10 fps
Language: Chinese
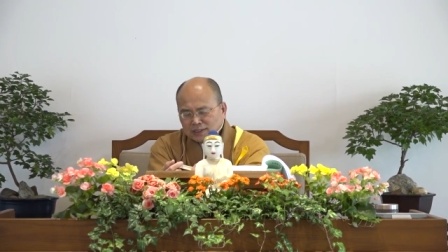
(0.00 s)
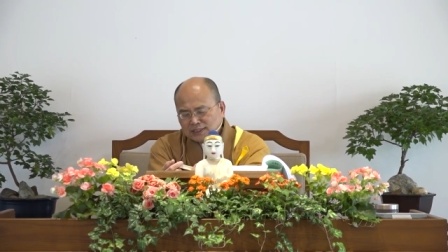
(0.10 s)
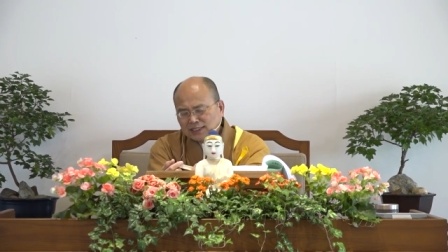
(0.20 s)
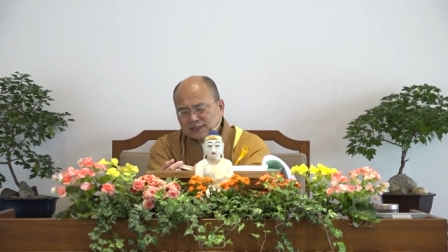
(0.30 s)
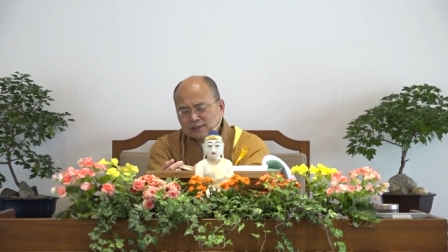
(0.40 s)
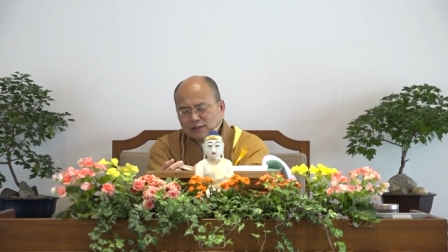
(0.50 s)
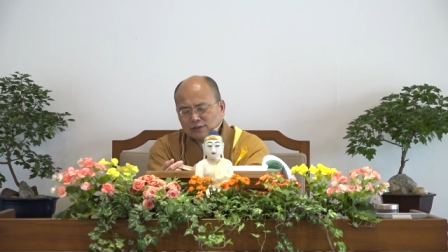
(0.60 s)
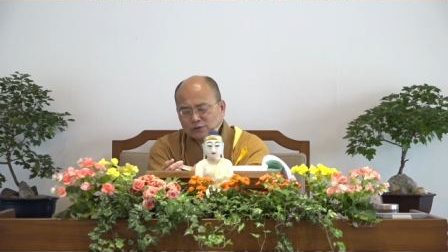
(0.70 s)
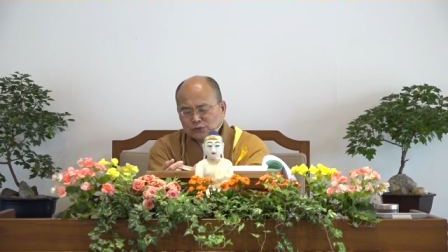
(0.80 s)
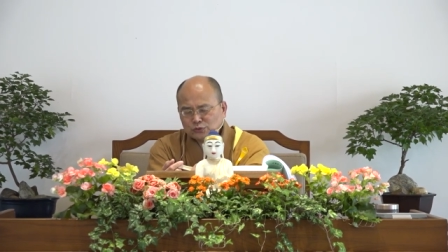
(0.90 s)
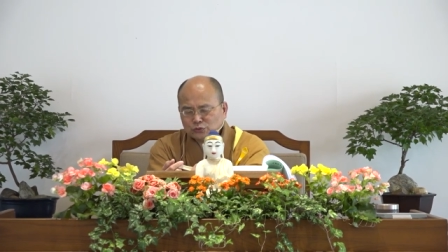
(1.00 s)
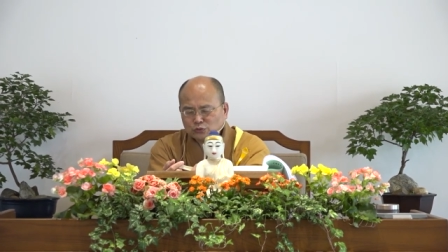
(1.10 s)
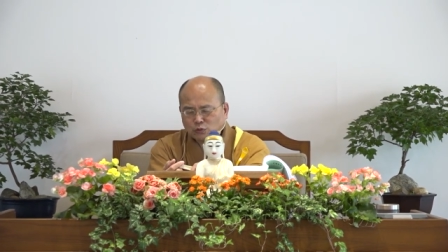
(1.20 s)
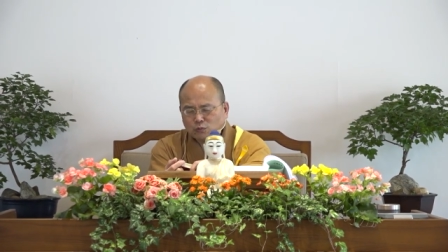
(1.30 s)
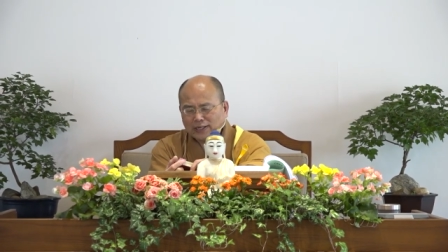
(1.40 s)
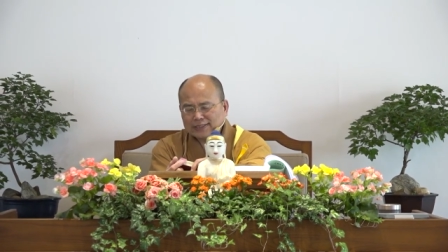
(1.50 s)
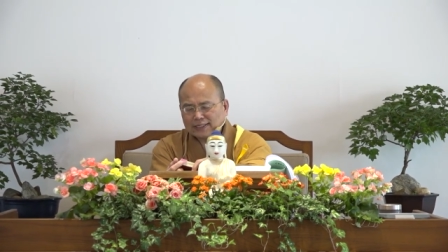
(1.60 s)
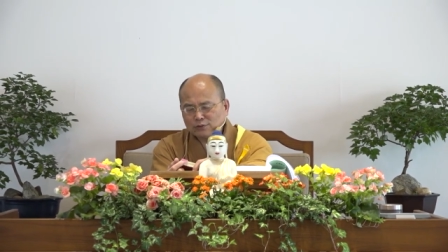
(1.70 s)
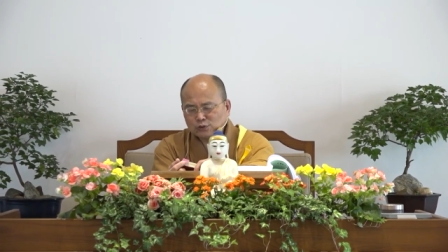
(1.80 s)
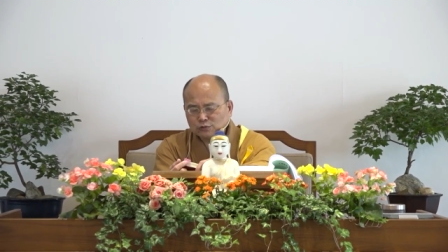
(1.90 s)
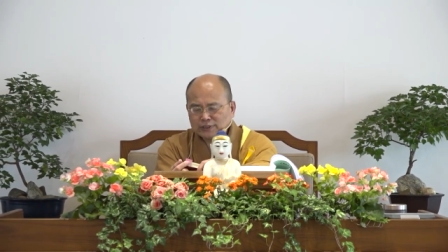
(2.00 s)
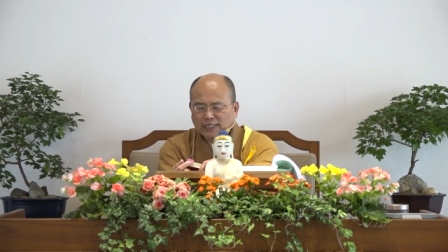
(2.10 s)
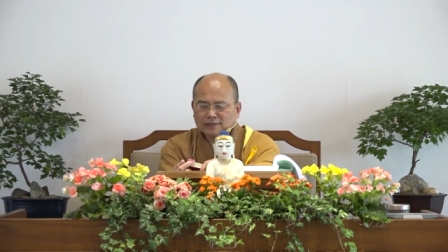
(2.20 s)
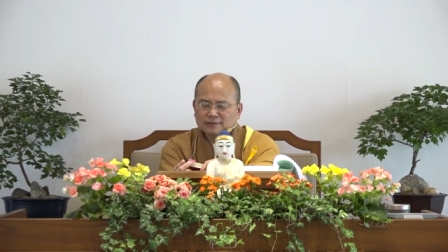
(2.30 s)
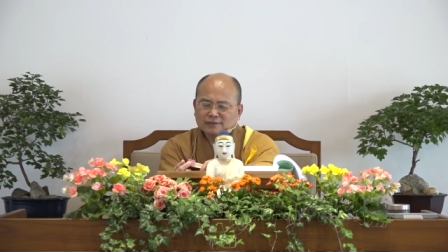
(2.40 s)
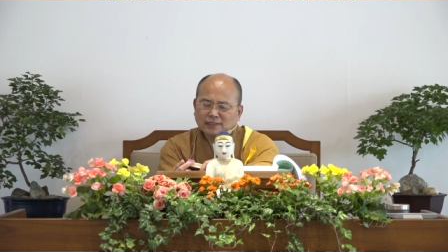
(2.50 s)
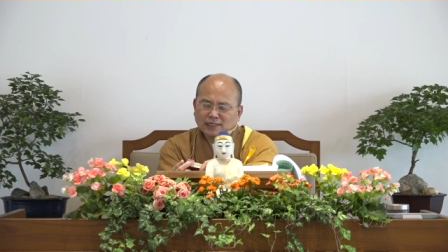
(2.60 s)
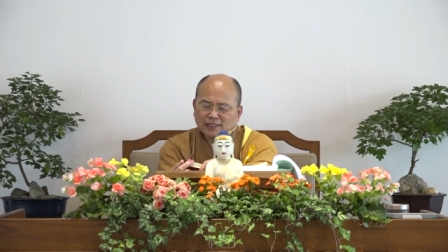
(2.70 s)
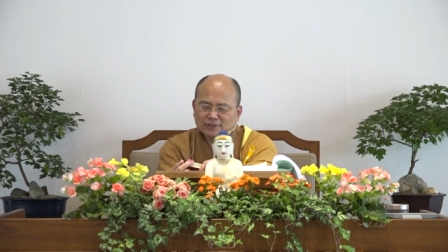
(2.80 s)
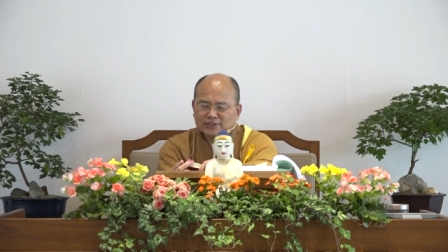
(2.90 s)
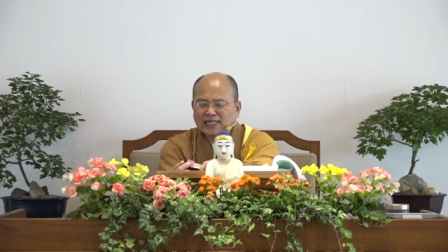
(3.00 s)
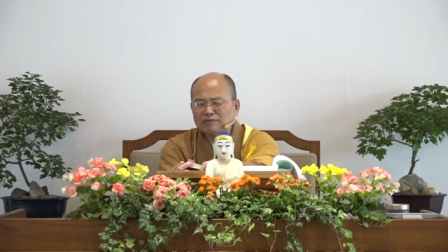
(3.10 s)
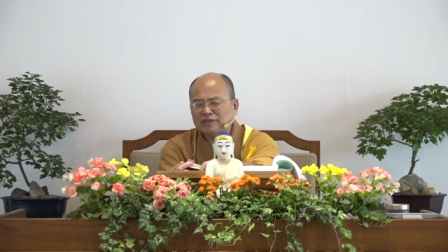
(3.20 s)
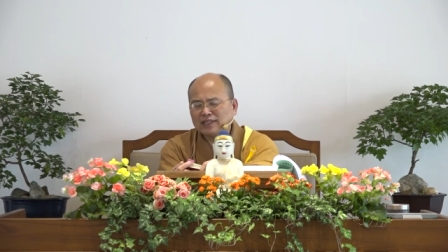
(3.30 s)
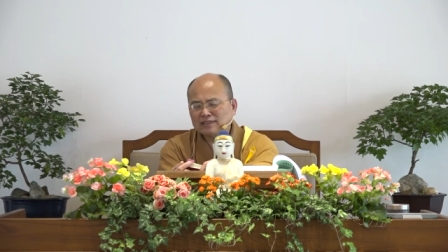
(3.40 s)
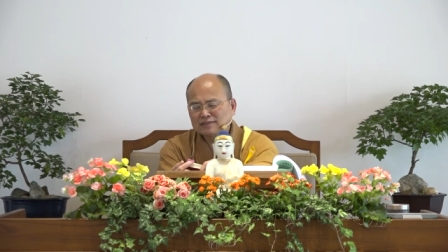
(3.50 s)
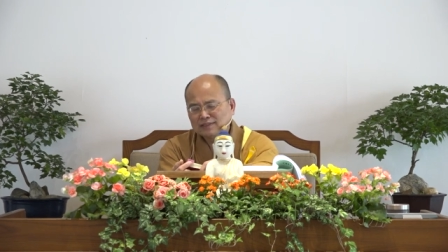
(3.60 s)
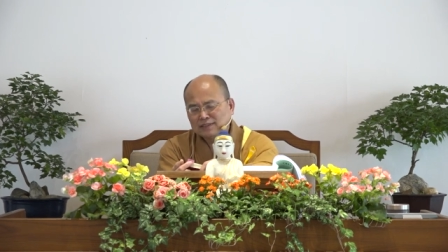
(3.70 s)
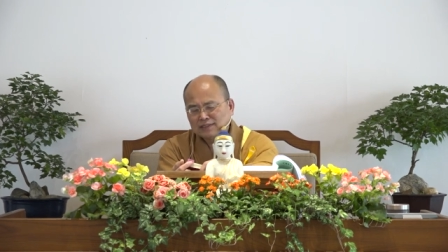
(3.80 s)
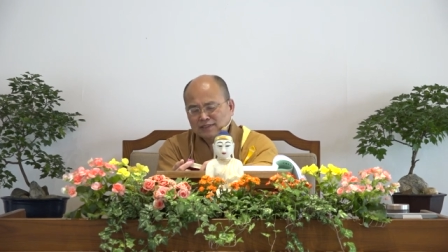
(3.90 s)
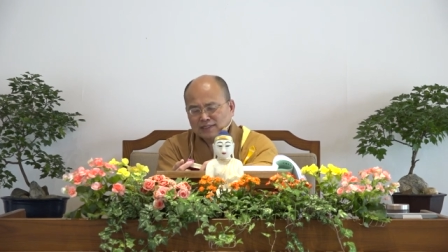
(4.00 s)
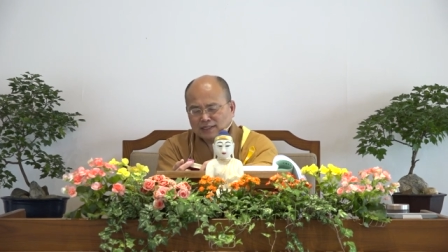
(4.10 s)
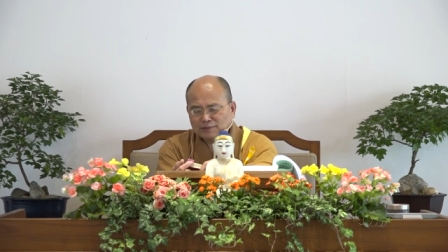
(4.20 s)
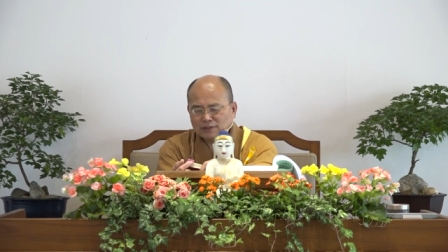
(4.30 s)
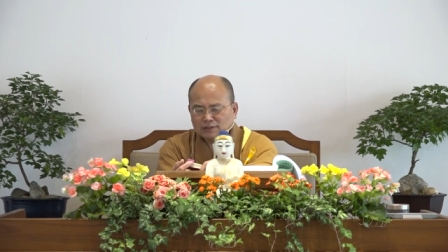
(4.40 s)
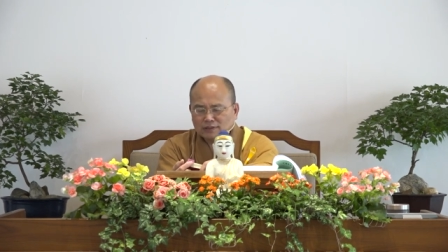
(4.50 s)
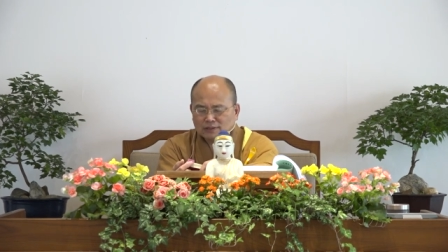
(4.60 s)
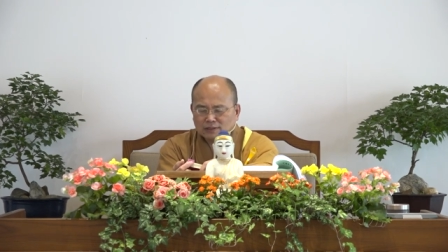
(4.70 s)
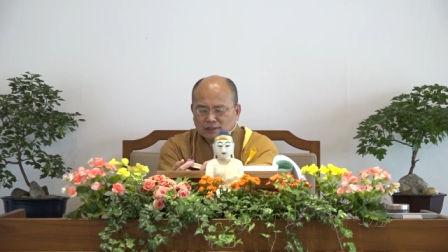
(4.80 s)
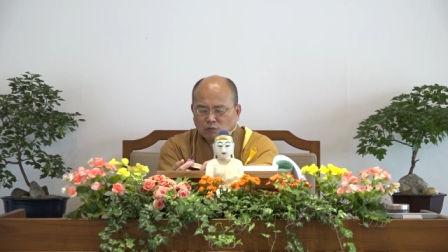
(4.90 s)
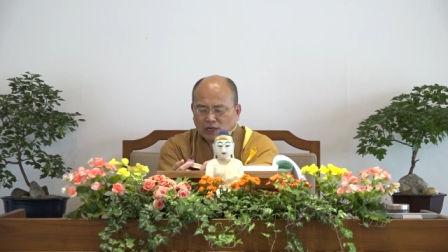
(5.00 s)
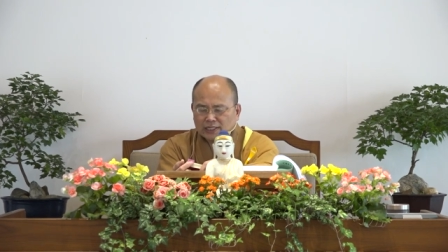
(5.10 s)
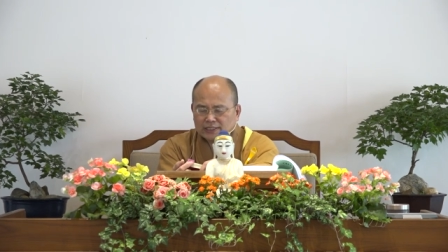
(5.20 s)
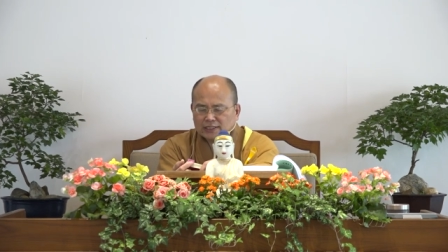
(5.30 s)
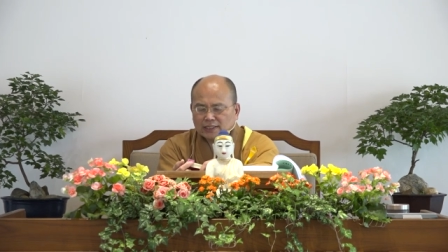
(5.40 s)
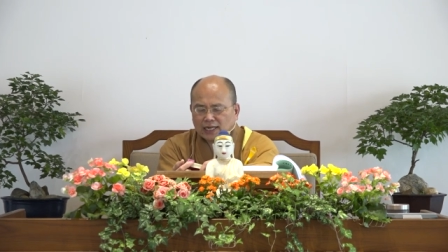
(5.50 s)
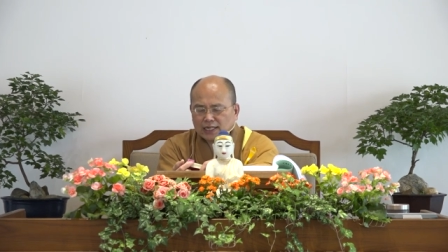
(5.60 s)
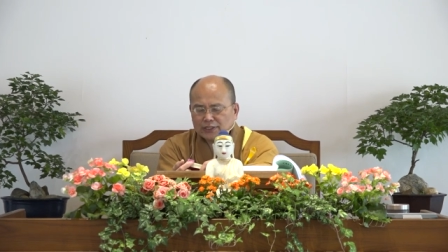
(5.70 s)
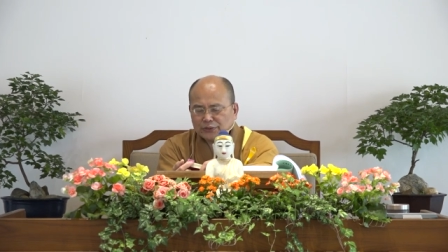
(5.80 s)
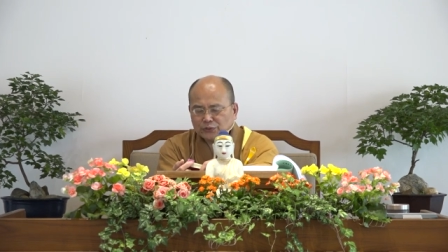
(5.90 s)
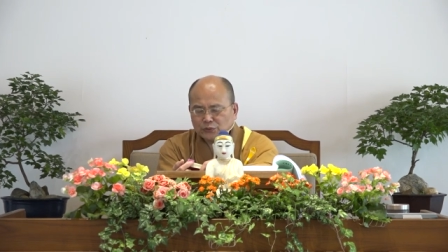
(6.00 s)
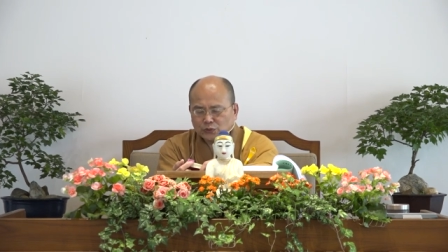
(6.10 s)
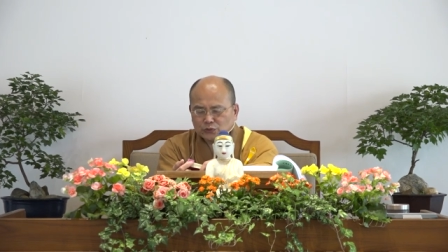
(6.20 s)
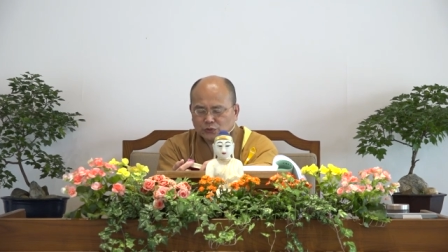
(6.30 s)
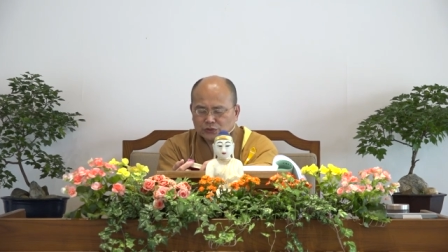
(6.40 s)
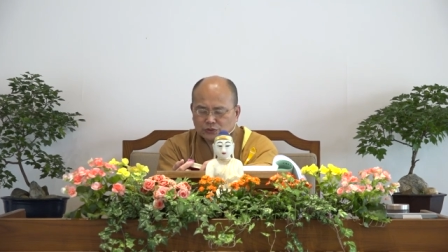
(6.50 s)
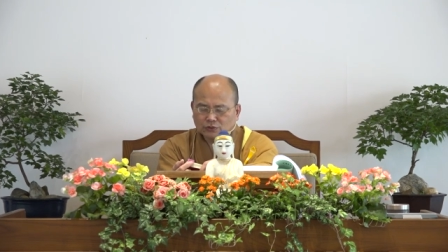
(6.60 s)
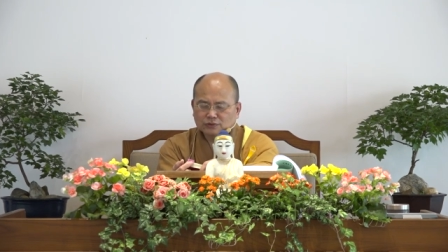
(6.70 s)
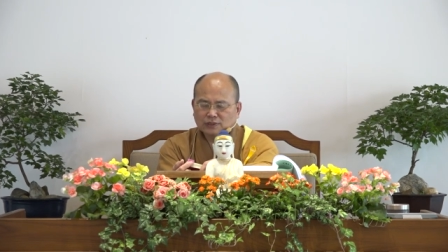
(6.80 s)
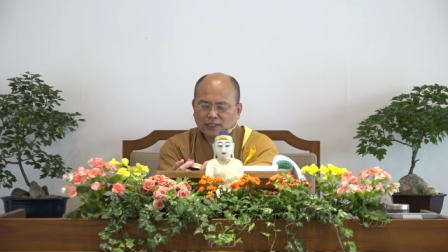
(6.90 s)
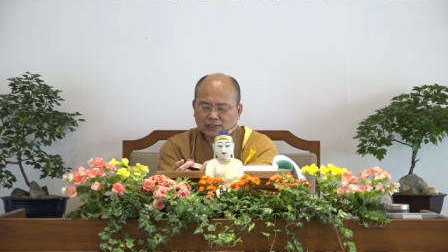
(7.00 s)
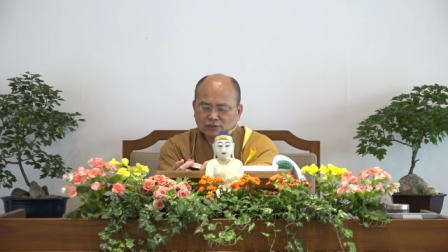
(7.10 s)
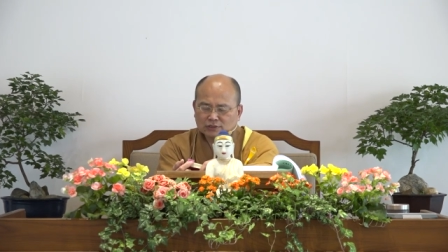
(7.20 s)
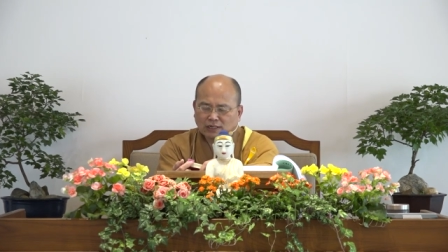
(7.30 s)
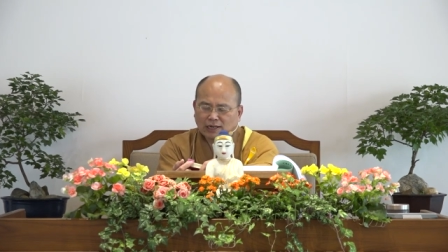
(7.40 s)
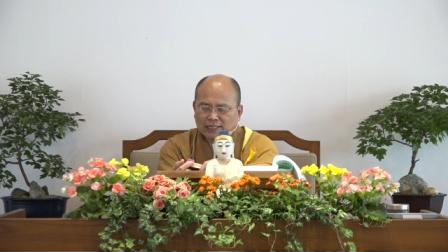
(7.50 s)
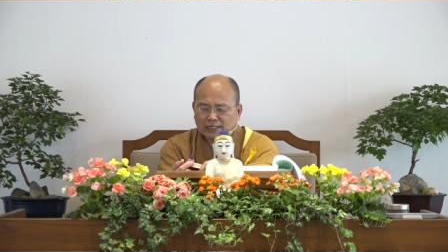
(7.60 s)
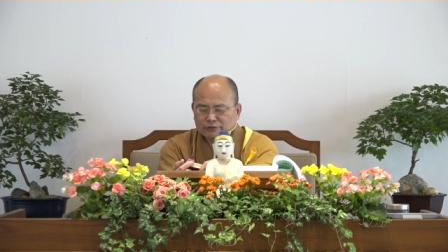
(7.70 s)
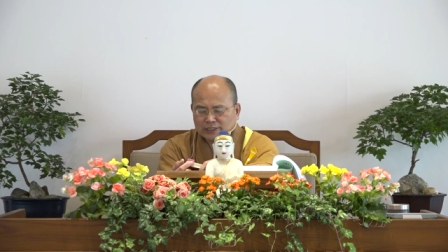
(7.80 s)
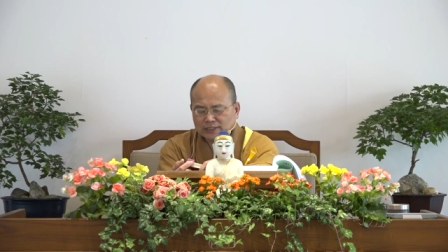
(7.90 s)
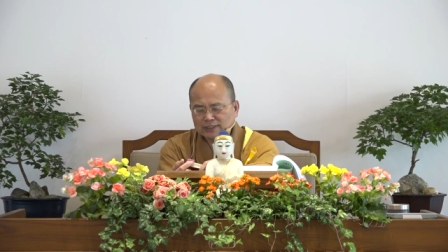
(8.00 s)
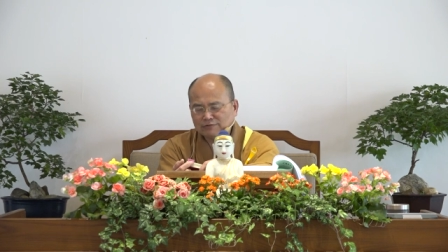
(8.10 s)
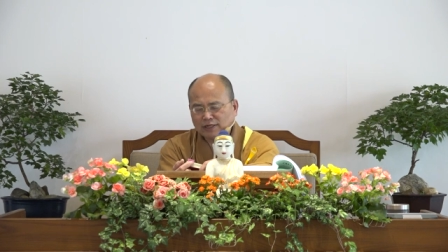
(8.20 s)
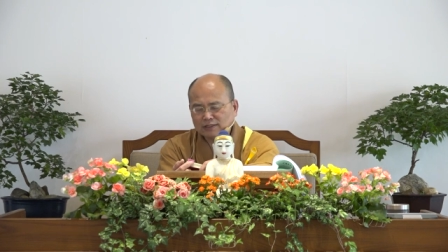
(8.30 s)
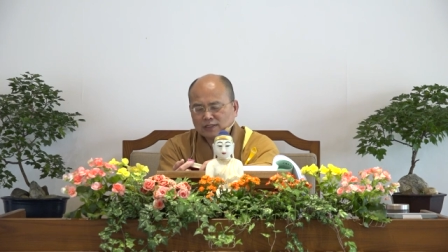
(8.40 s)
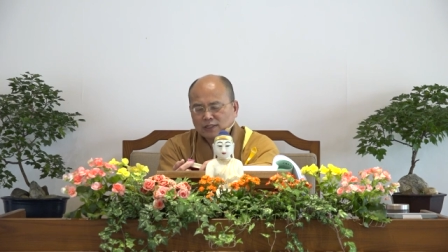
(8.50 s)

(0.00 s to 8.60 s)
这个时候有许多外道出家啊，就沙门啊，那么往诣阿耨罗陀所啊，就到阿那律那个地方。